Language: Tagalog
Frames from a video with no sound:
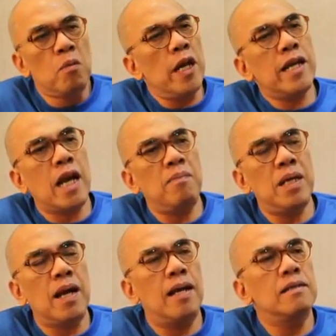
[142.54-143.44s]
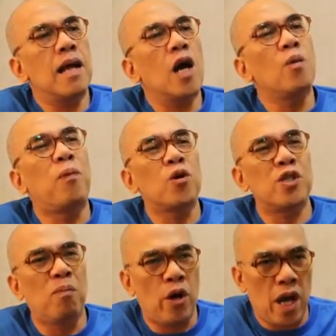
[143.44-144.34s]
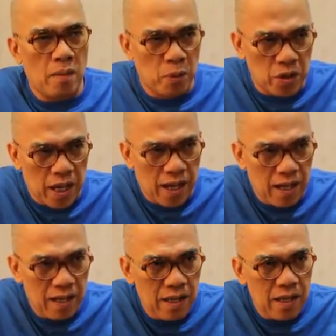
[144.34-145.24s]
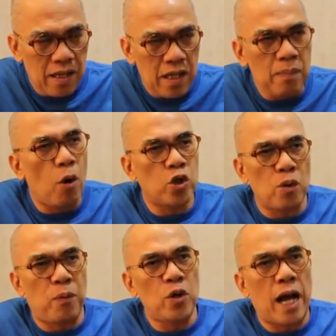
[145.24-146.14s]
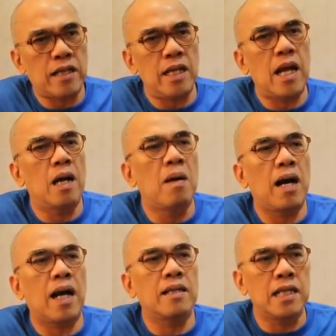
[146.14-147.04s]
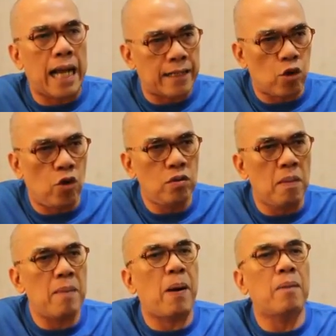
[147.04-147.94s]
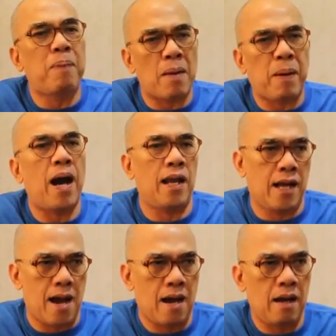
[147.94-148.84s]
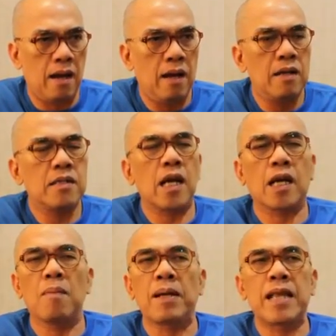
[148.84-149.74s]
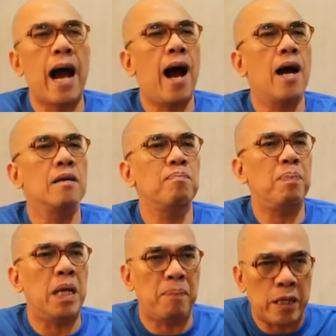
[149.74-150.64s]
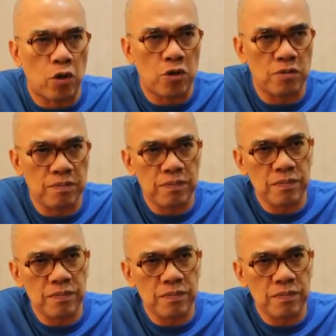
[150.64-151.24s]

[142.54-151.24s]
Muli kaibigan, ako po si Boy Abunda Iboto po natin ang mga kandidatong may pagpapahalaga sa kabataang Pilipino.